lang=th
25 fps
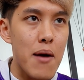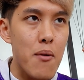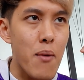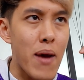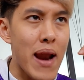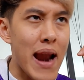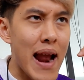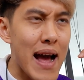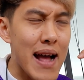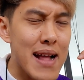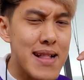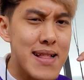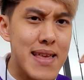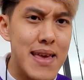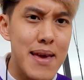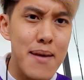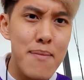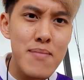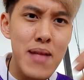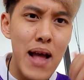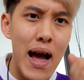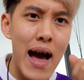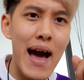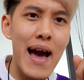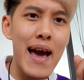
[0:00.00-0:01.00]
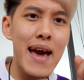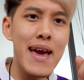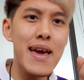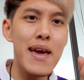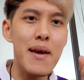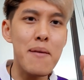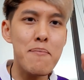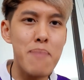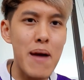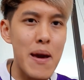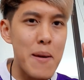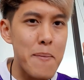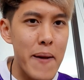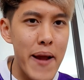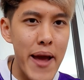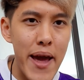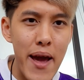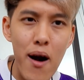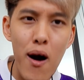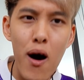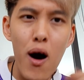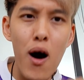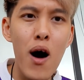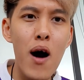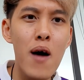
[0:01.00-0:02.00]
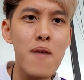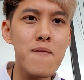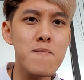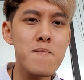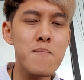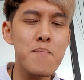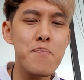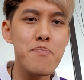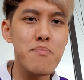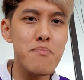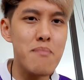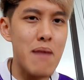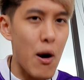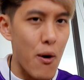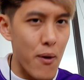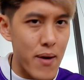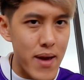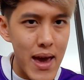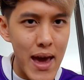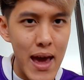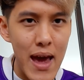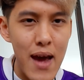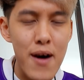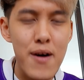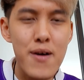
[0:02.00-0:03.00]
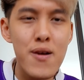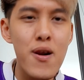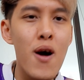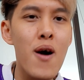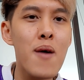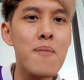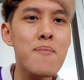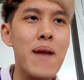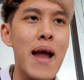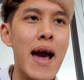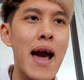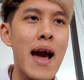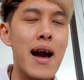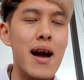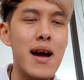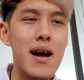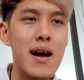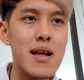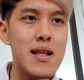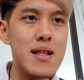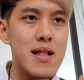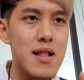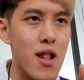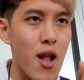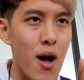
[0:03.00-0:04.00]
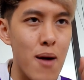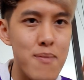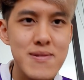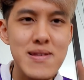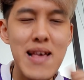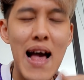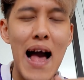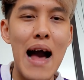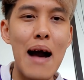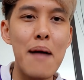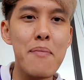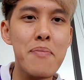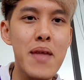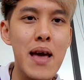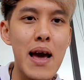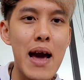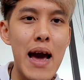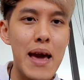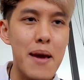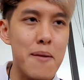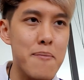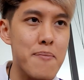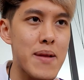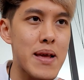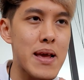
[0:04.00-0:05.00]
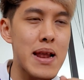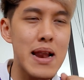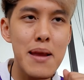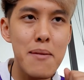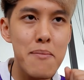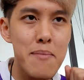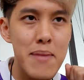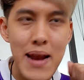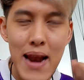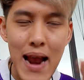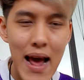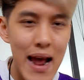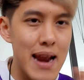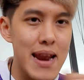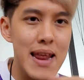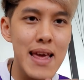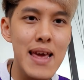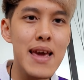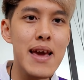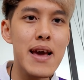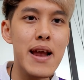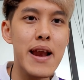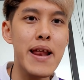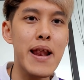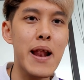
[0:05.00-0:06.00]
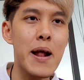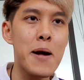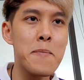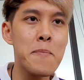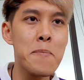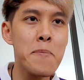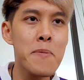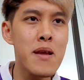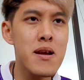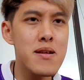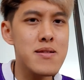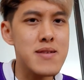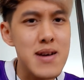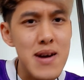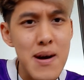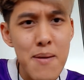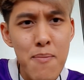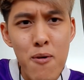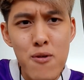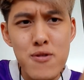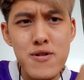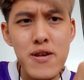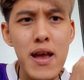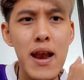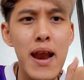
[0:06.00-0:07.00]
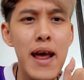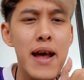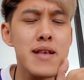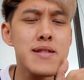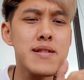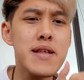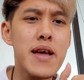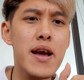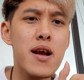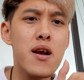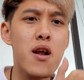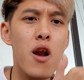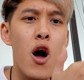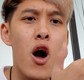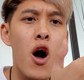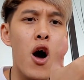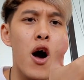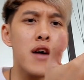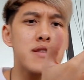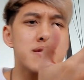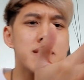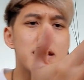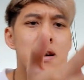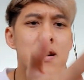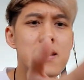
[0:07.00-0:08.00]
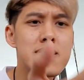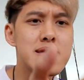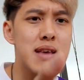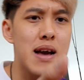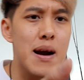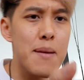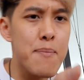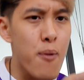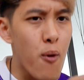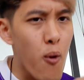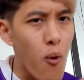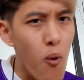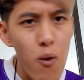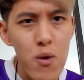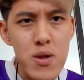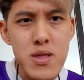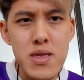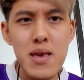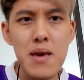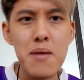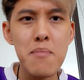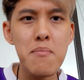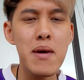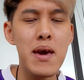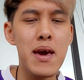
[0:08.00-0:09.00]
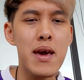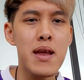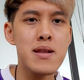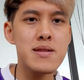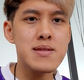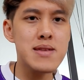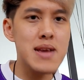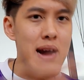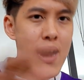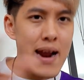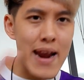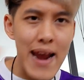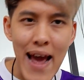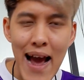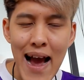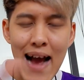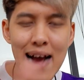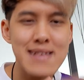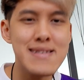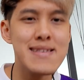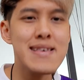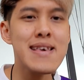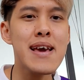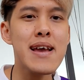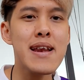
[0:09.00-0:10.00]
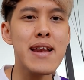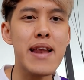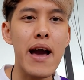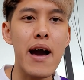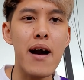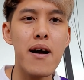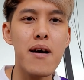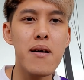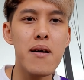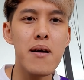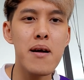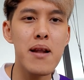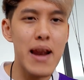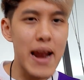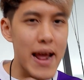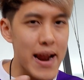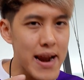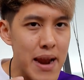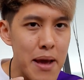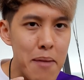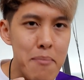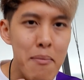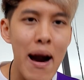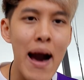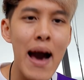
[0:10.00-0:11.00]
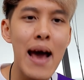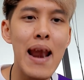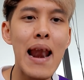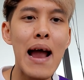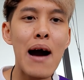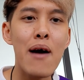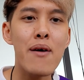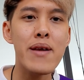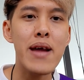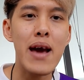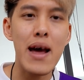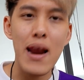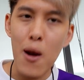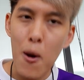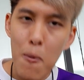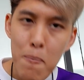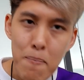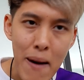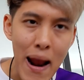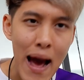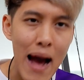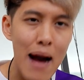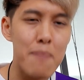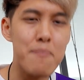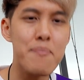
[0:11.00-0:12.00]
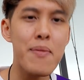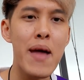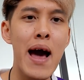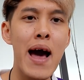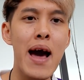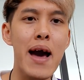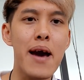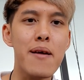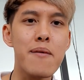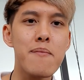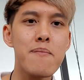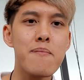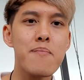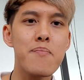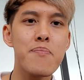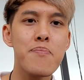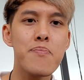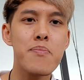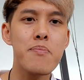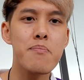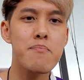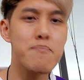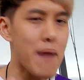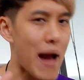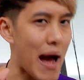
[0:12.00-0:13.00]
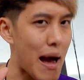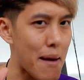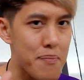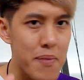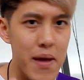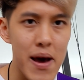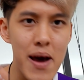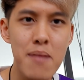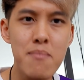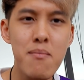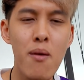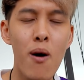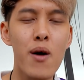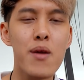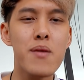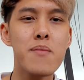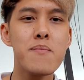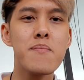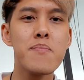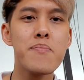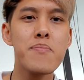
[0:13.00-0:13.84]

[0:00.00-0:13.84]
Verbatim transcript: เวลาทีมไทยไปเพลย์ออฟโอเครอบแรกรอบสามเนี่ยไอ้พรีลิมินารี่อะไรเนี่ยเจอพวกเซเลสในกรอสเจอพวกโฮจิมินห์เจอในอาเซียนเนี่ยเล่นในบ้านเราเนี่ยเราปราบได้ปราบได้หมด